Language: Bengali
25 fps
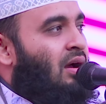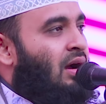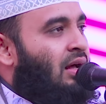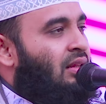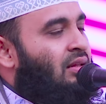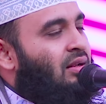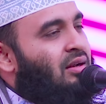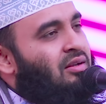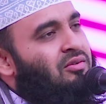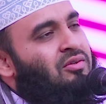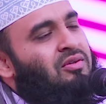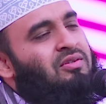
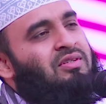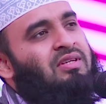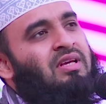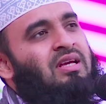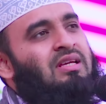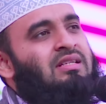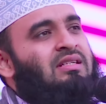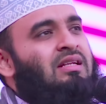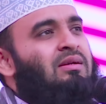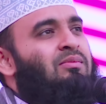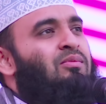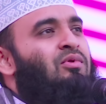আল্লাহ রাসুসাহ
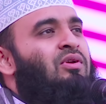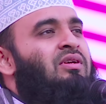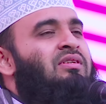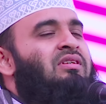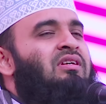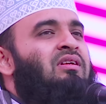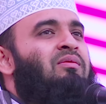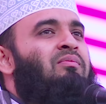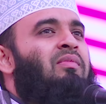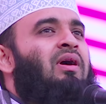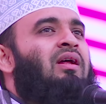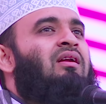ইসলাম
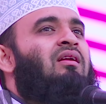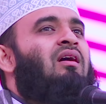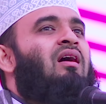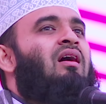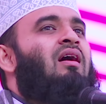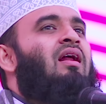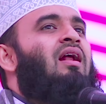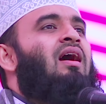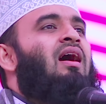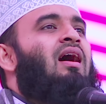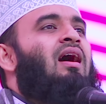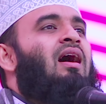বলেছেন মান
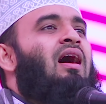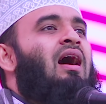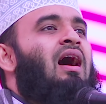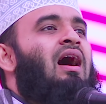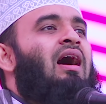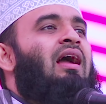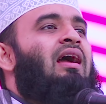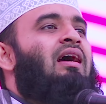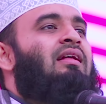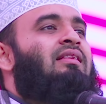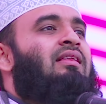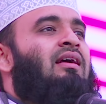খারা
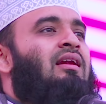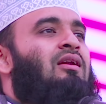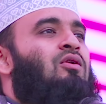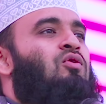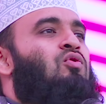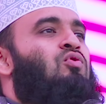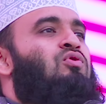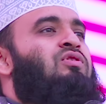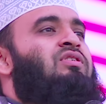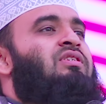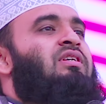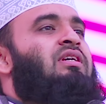আয়াত আল
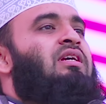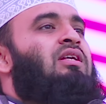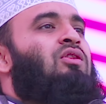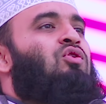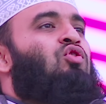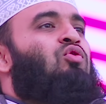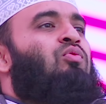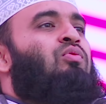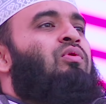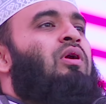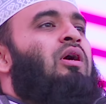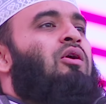কুরসি
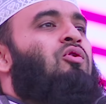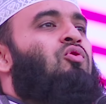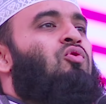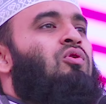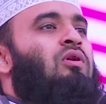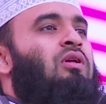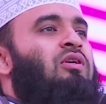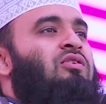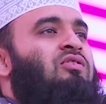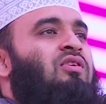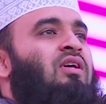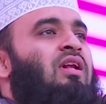দুবুরা
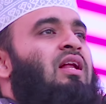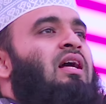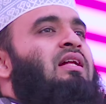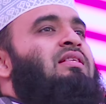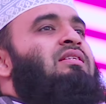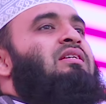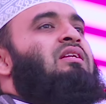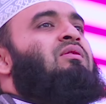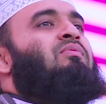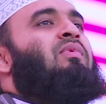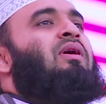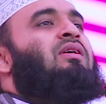কুল্লি
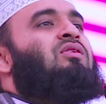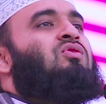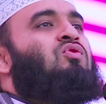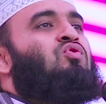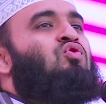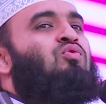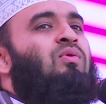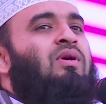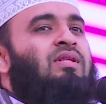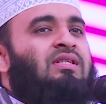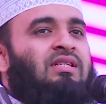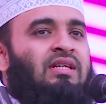সলাচিন
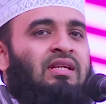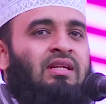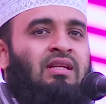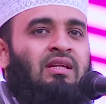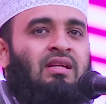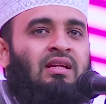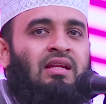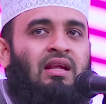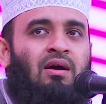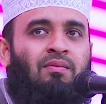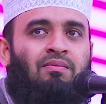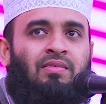মাকতুবাচিন
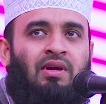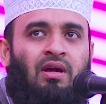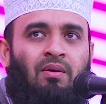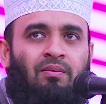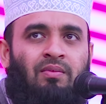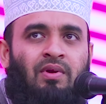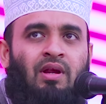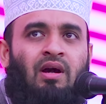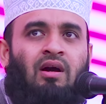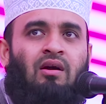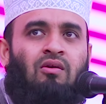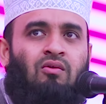লাম
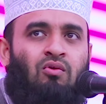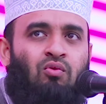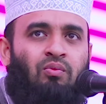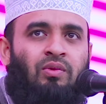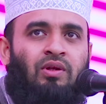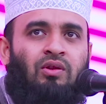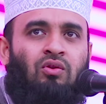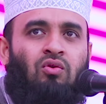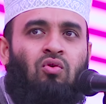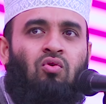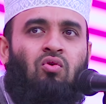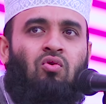ইয়ামনা
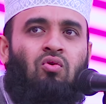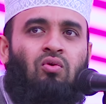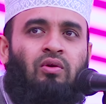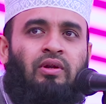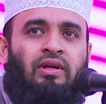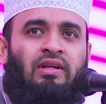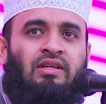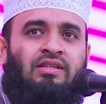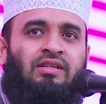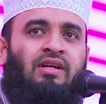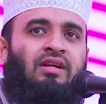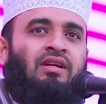আহমিন দুখুল
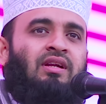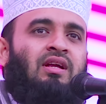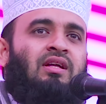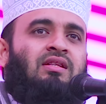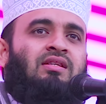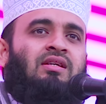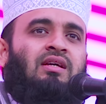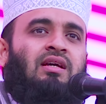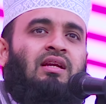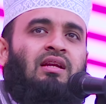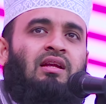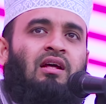ইল
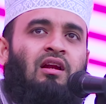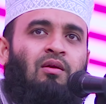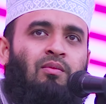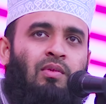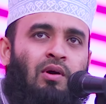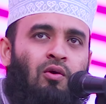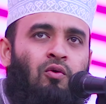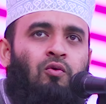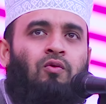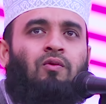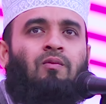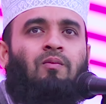জান্নাতি ইল্লাল
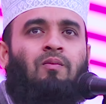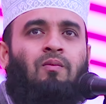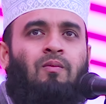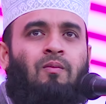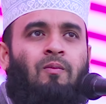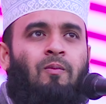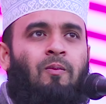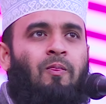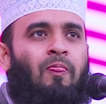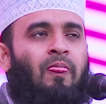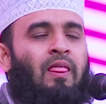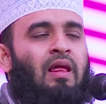মাউত
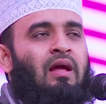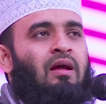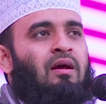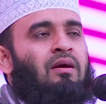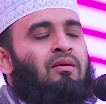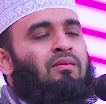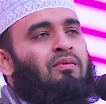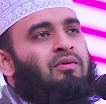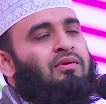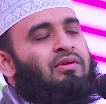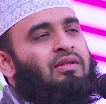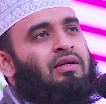
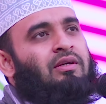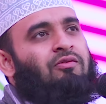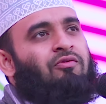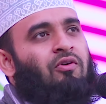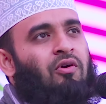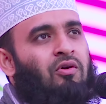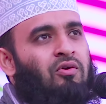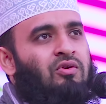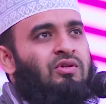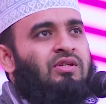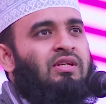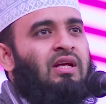প্রত্যেক
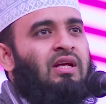ফরজ